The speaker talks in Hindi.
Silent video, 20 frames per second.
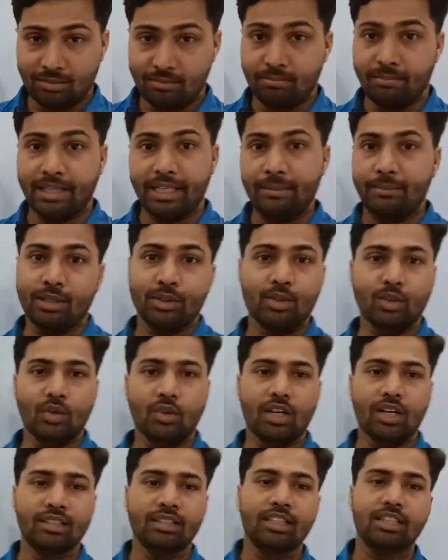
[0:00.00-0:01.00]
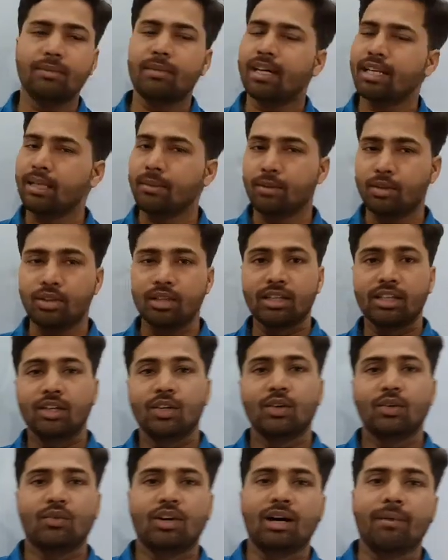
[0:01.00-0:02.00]
मेन मेन दोनों का अंदर था बाकी हमने
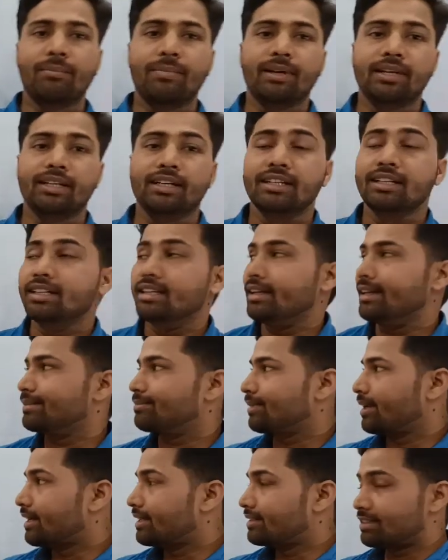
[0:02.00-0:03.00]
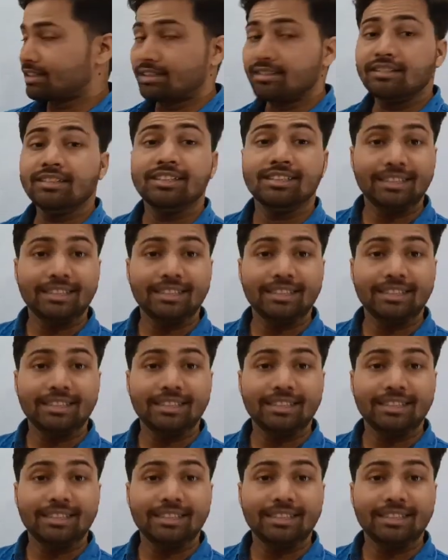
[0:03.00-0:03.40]
वहाँ पे एक्सप्लेनेशन